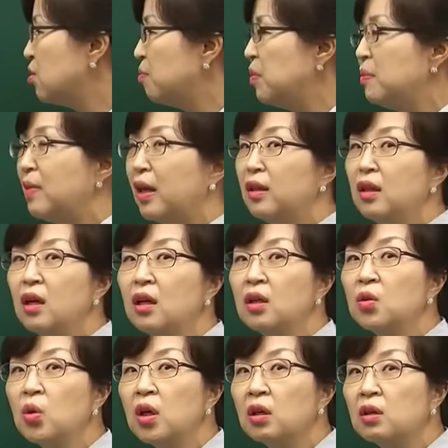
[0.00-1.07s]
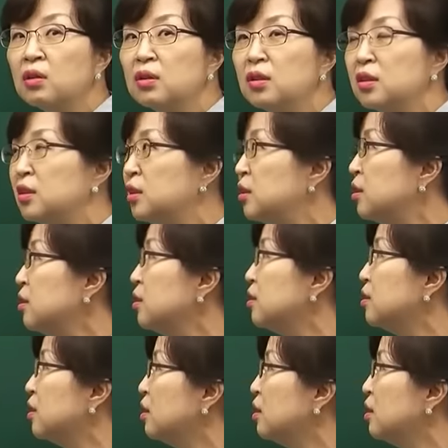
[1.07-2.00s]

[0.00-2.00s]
선배 만나기로 했거든